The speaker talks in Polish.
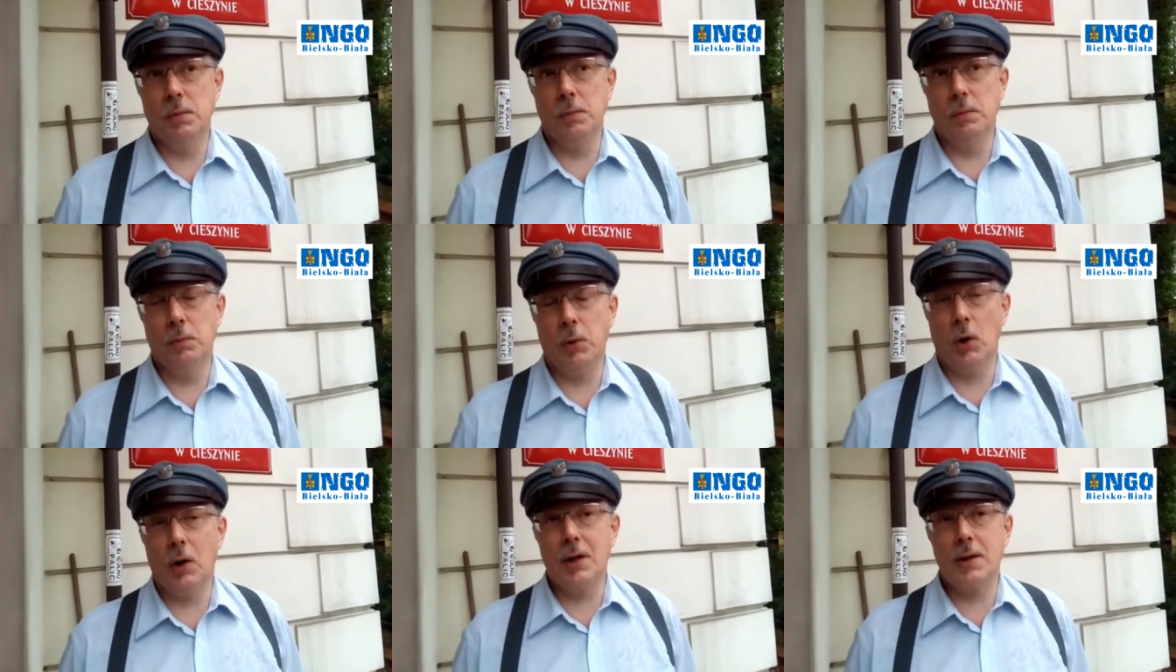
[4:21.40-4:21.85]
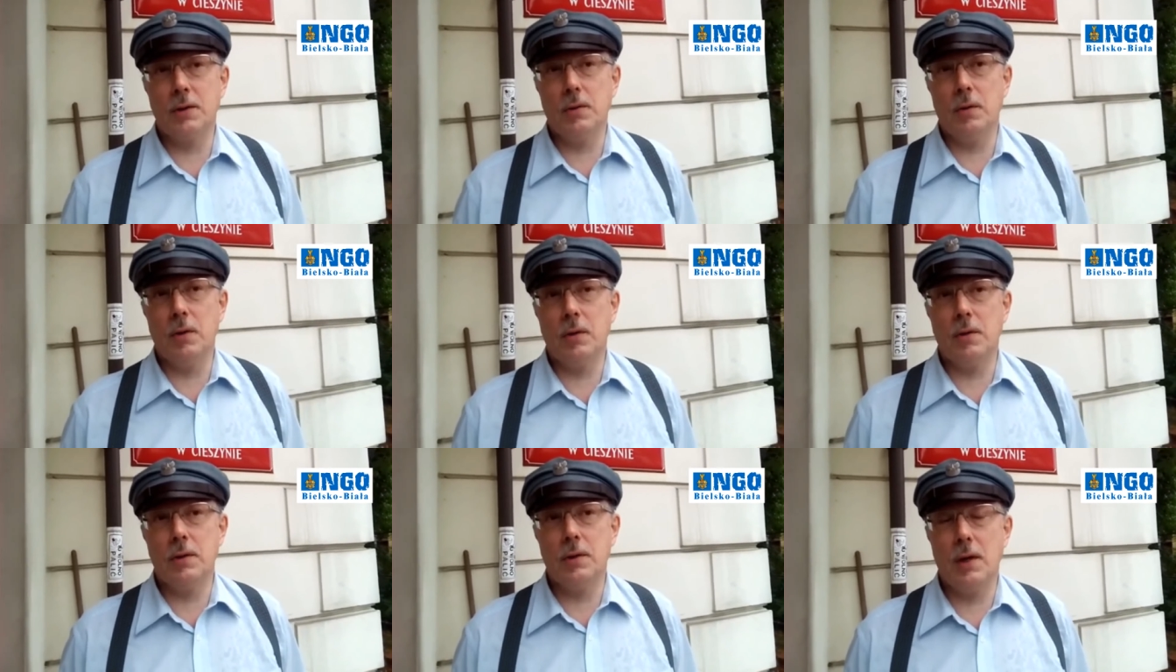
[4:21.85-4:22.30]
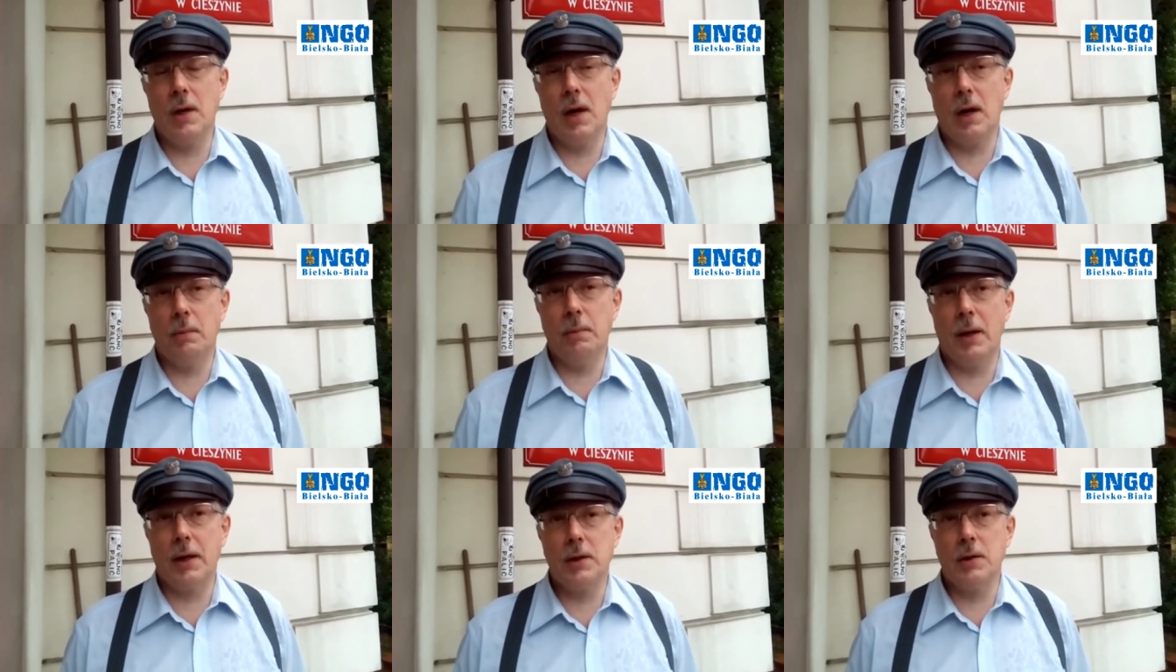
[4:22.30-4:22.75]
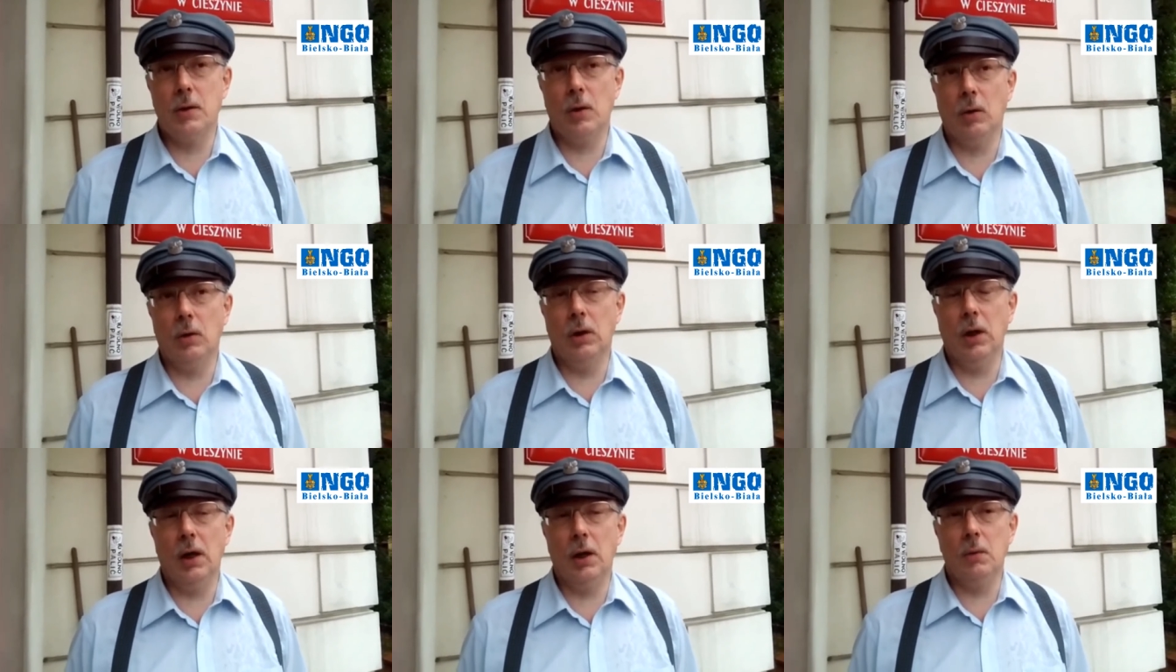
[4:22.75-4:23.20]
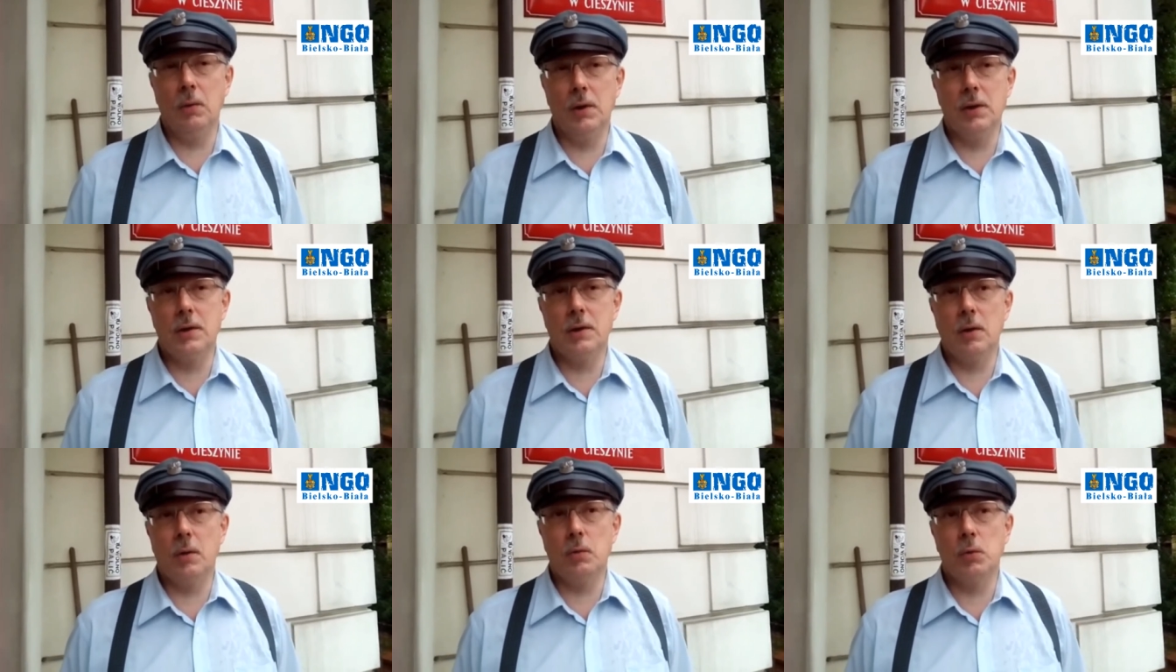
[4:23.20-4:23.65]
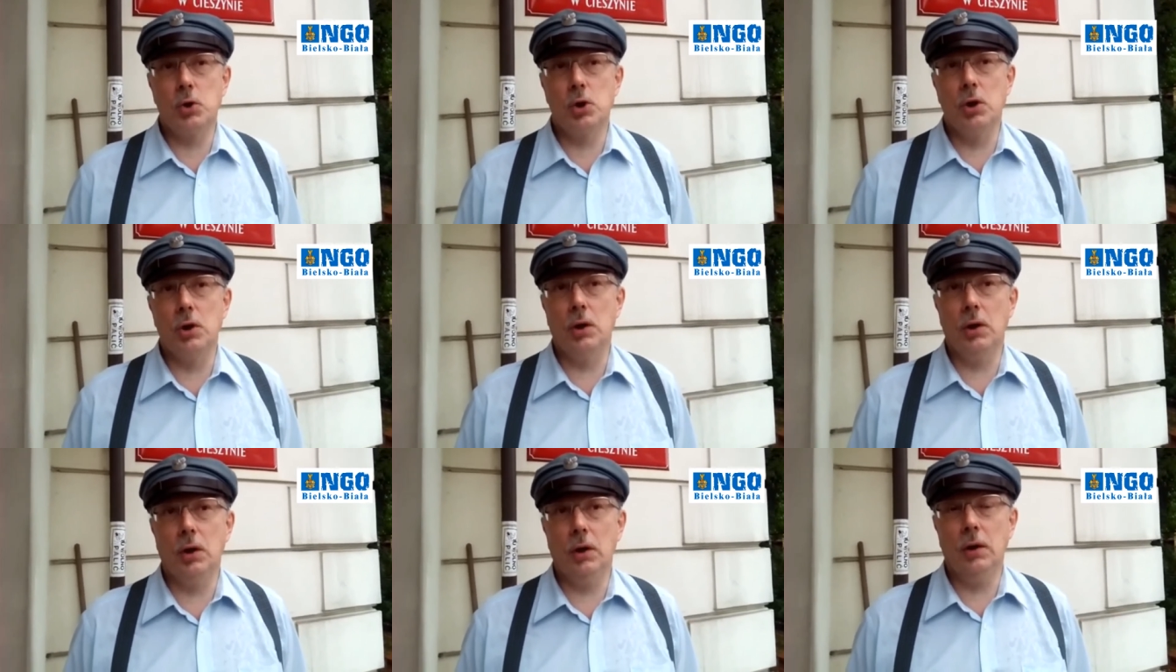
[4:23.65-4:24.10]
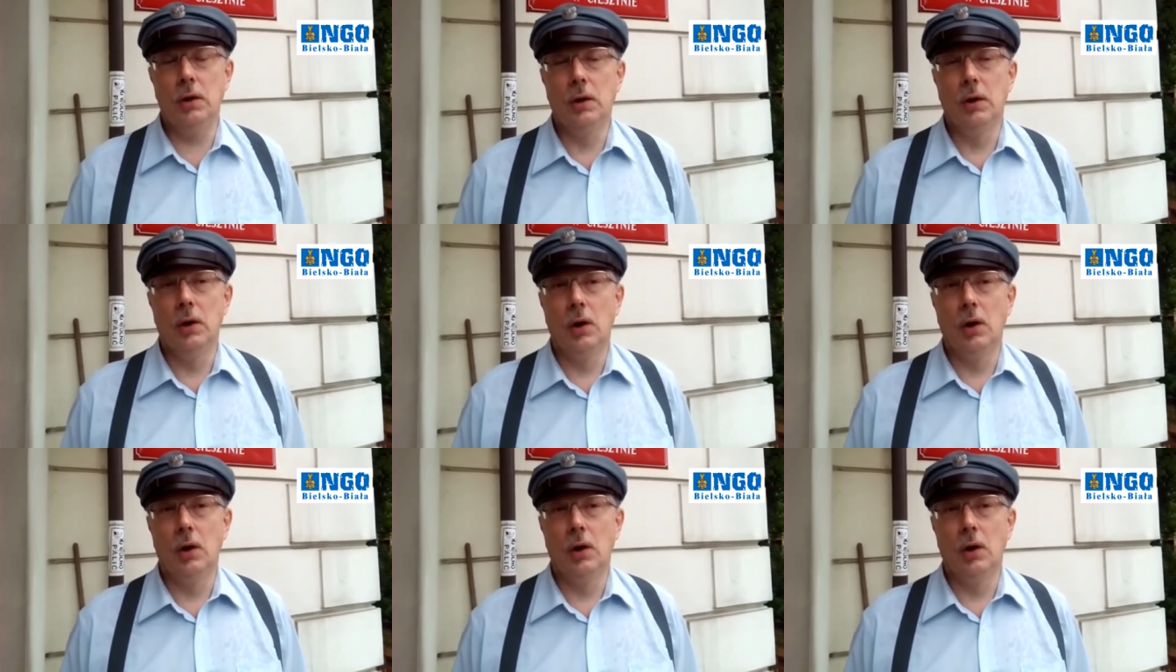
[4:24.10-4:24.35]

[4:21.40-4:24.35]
y, pokazujące jak bardzo odległe są czyny